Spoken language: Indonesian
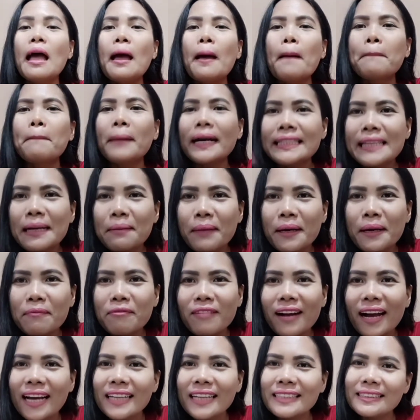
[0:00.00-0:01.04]
banyak
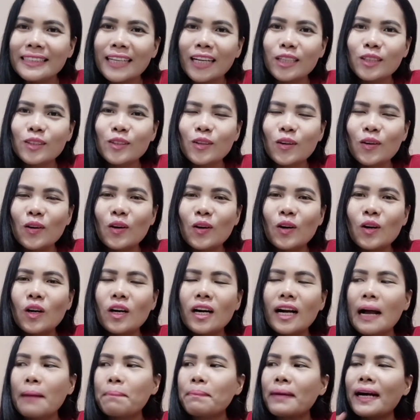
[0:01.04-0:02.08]
manfaatnya
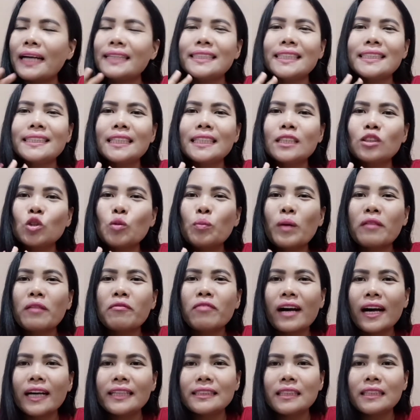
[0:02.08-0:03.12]
dong. Apa aja sih itu
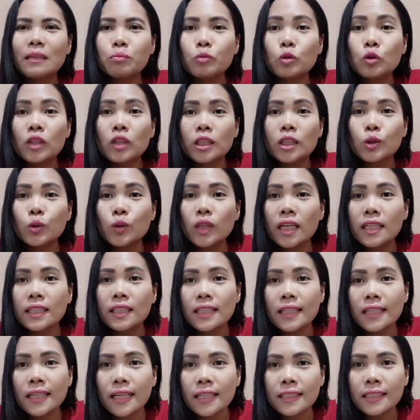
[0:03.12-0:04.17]
manfaatnya punya surat
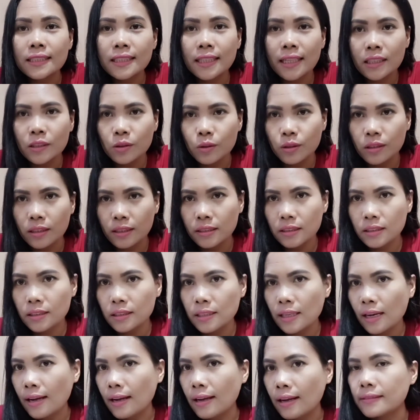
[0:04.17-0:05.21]
nikah di
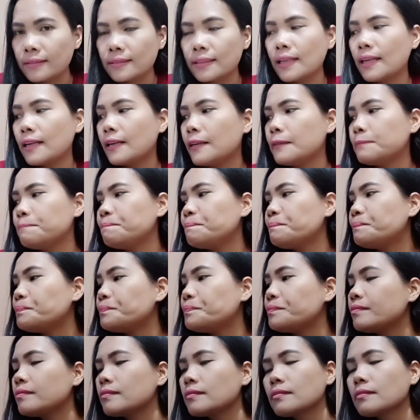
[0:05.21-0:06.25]
Indonesia? Nah,
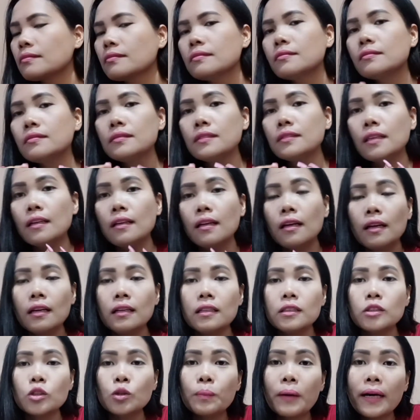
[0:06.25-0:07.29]

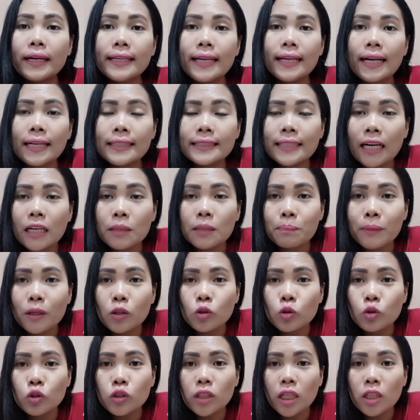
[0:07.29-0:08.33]
supaya saat
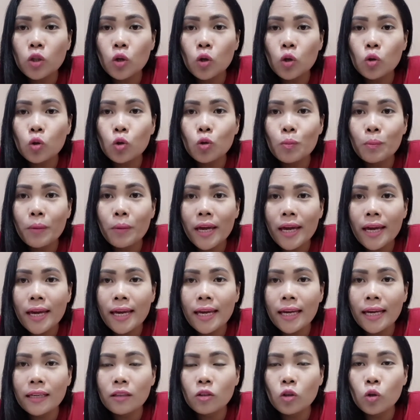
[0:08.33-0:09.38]
pengurusan
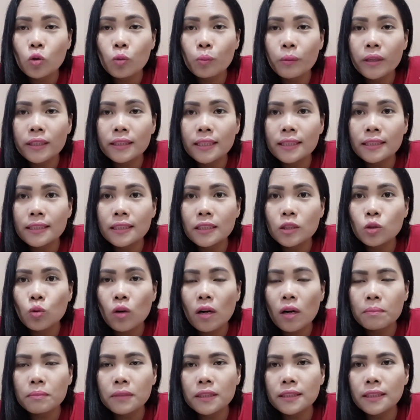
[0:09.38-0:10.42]
dokumen, dokumennya si
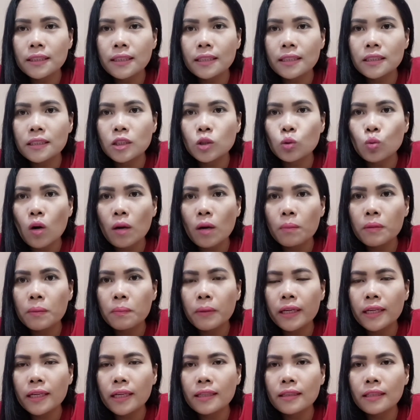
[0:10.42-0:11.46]
suami jika si suami
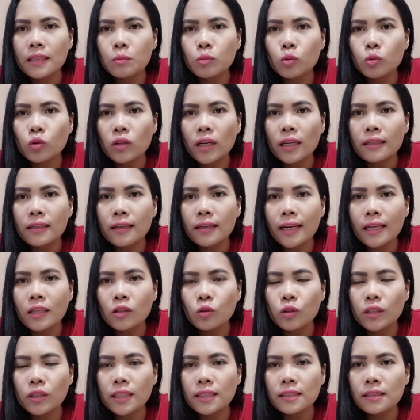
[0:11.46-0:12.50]
pengen liburan ke
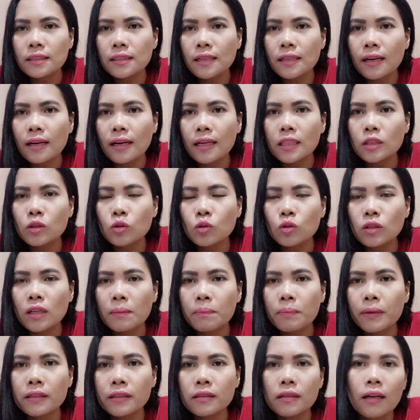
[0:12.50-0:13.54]
Indonesia itu
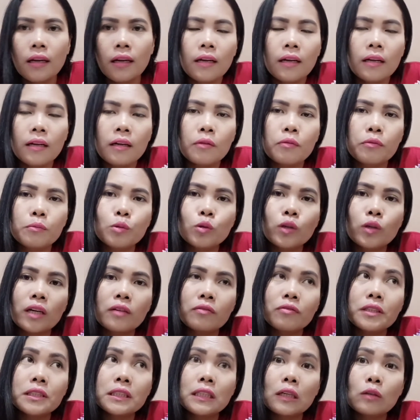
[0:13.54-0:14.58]
dapat bukan
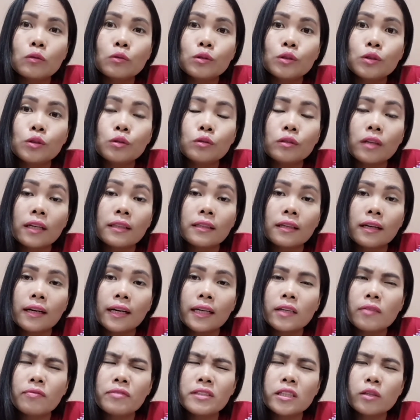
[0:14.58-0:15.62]
visa kunjungan ya
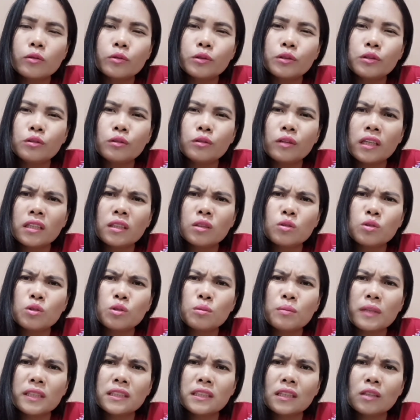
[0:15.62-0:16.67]
karena visa kunjungan itu
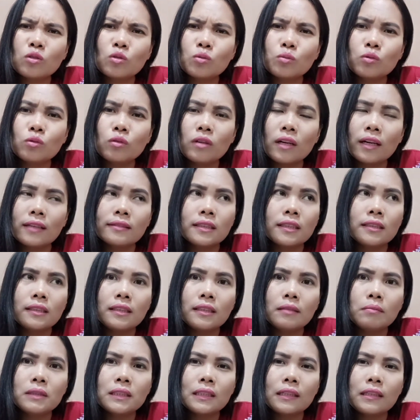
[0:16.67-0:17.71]
cuma satu bulan
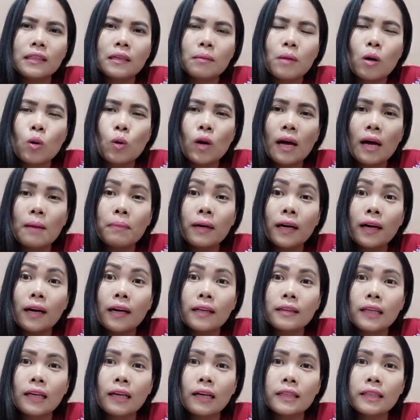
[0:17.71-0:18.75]
jadi misalnya mau
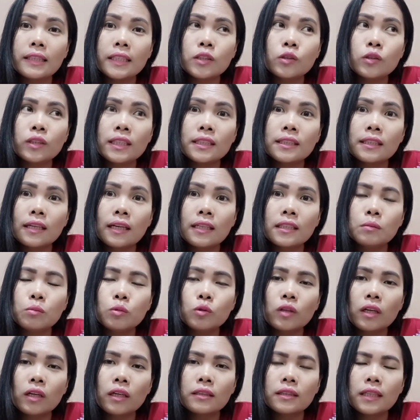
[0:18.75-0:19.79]
lama tinggal di Indonesia
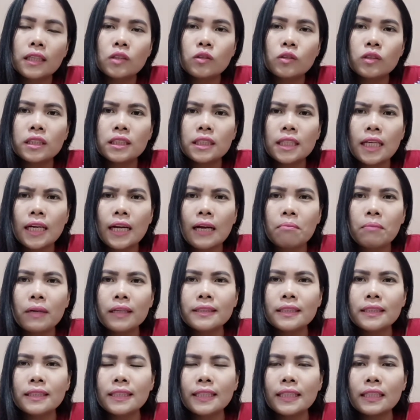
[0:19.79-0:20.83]
liburan di Indonesia lama
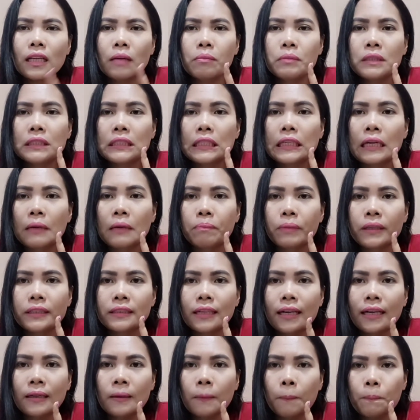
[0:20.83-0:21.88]
jadi kita bisa
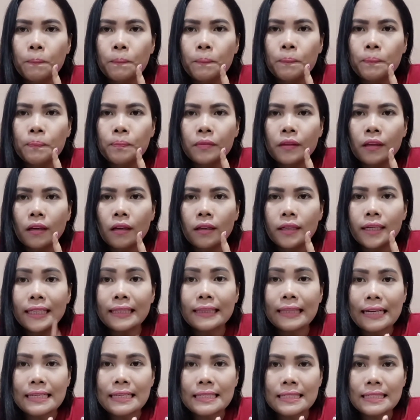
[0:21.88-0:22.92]
dapatkan
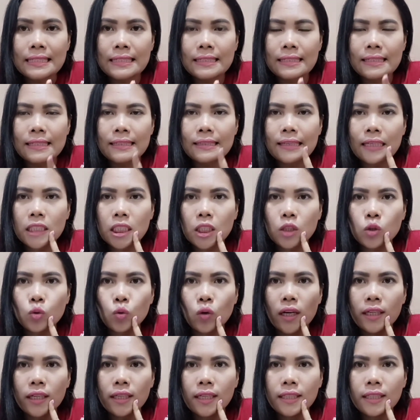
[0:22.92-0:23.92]
kitas kitas itu ada